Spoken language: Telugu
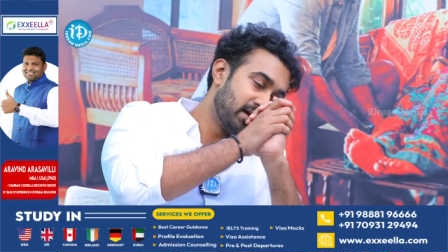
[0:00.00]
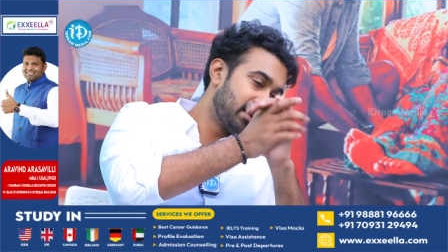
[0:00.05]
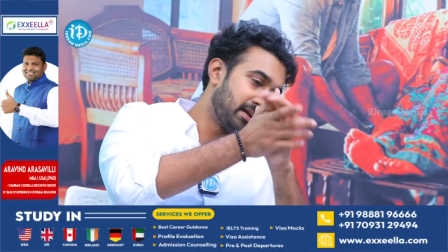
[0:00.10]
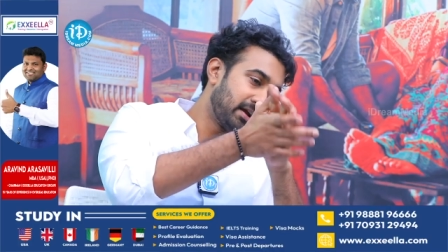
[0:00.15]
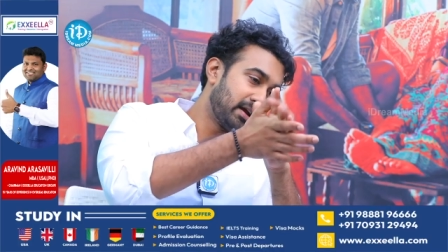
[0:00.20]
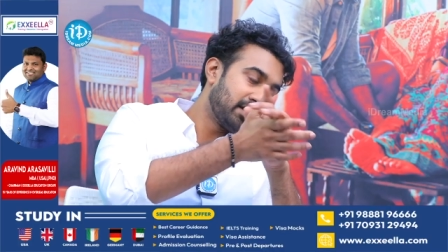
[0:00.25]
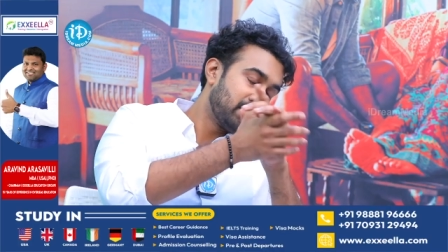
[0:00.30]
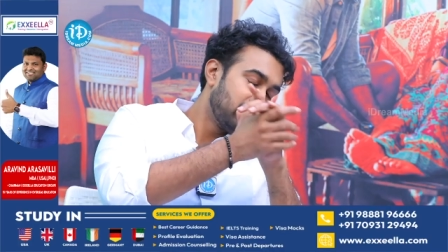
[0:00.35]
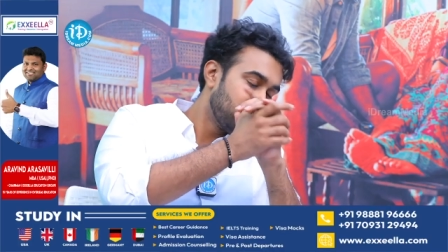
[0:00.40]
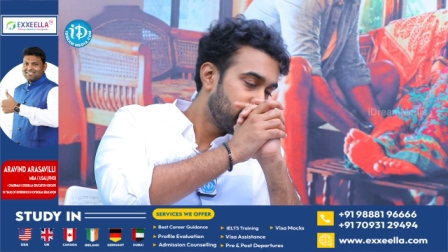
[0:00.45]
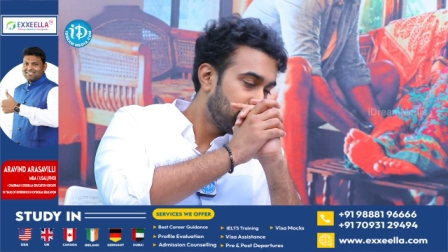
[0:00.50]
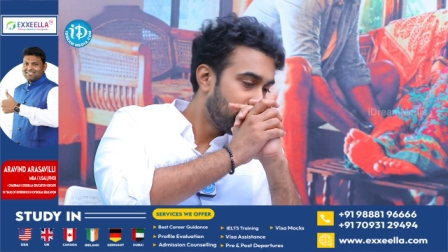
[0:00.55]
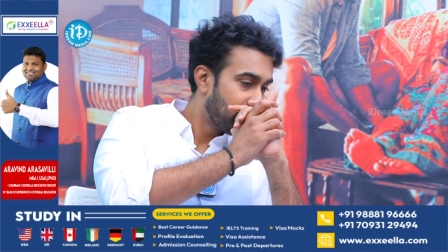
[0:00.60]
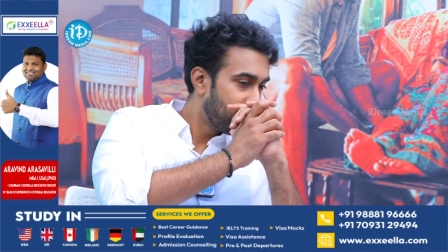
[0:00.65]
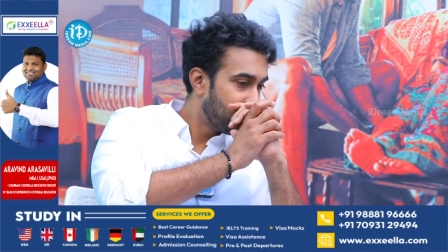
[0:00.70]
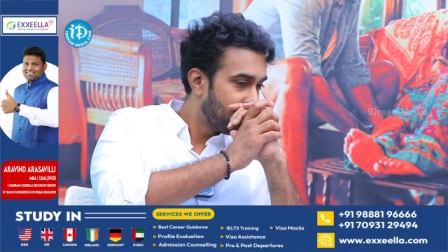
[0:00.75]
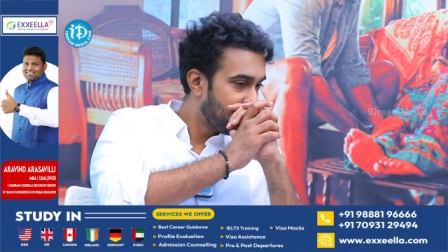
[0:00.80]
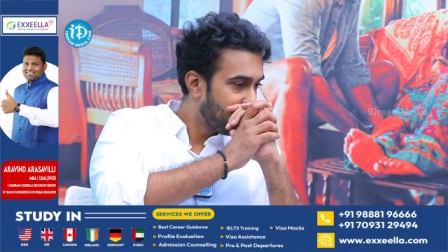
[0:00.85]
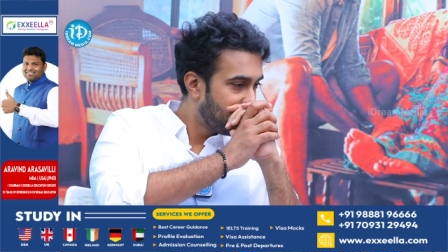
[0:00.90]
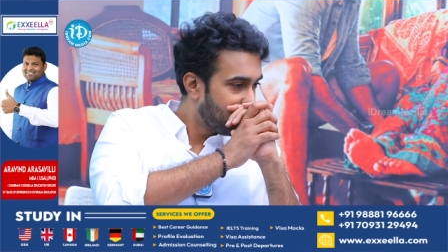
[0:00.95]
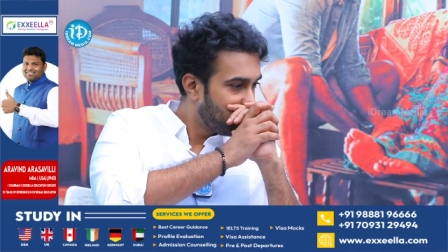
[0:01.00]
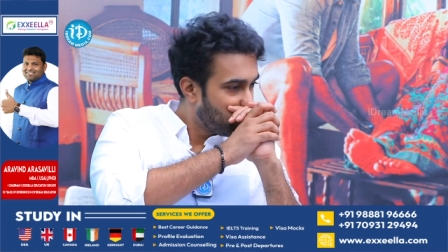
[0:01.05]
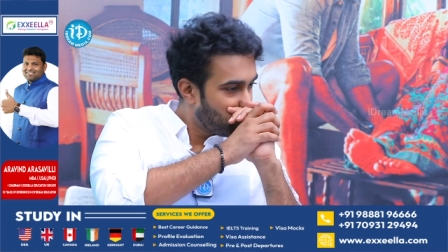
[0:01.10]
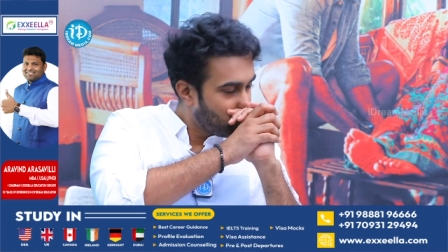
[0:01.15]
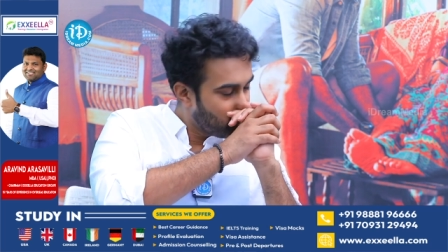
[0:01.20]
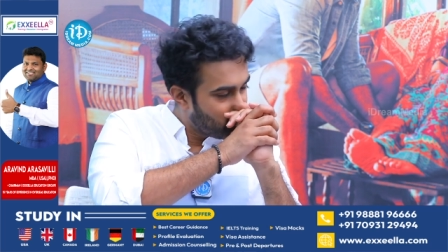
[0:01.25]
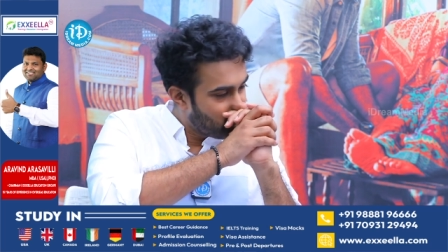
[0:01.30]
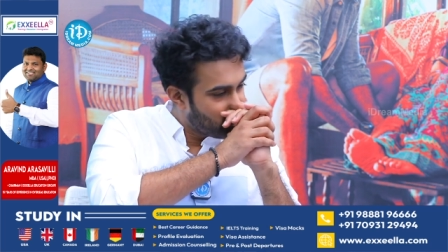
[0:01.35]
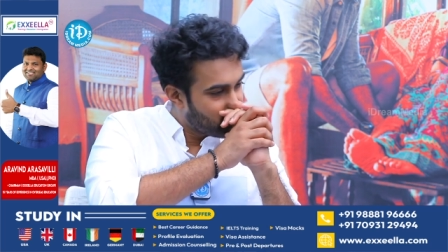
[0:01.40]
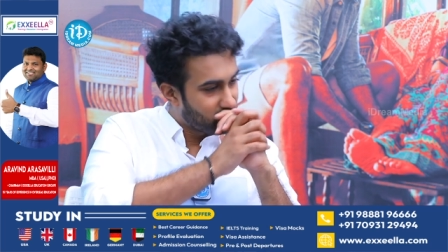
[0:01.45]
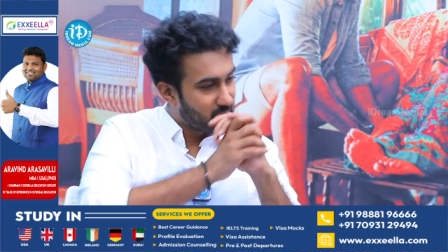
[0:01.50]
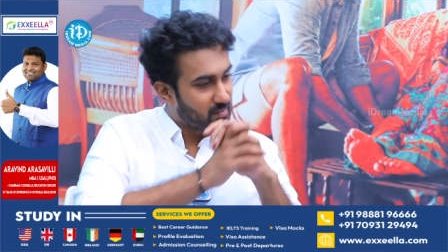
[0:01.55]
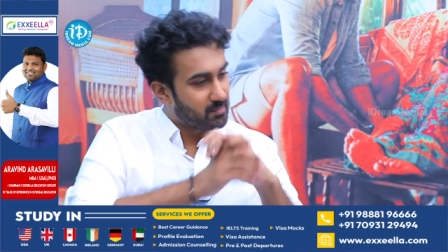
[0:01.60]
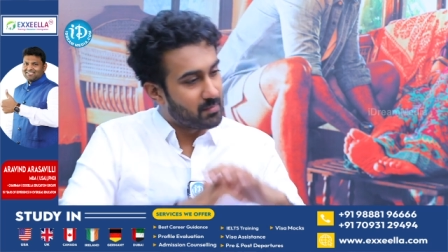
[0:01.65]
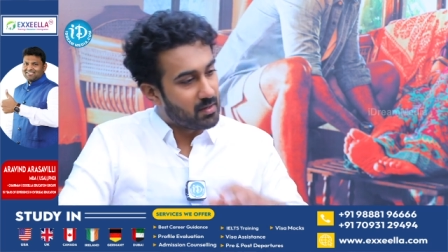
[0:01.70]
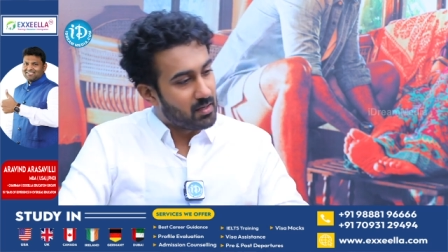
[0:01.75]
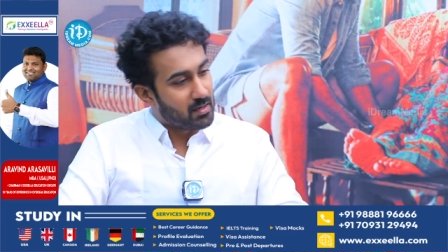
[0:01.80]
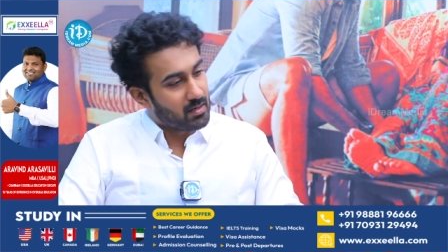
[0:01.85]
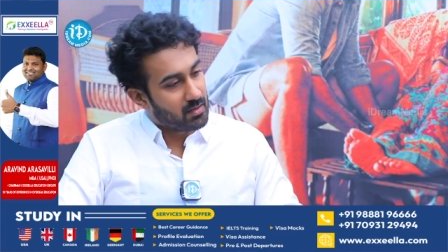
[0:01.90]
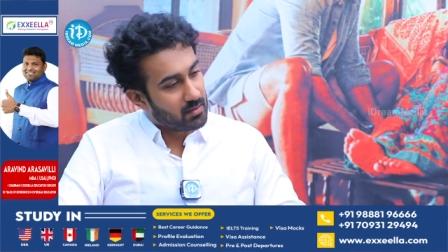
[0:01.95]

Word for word: టికెట్ తీసుకుని వెళ్ళిన సినిమా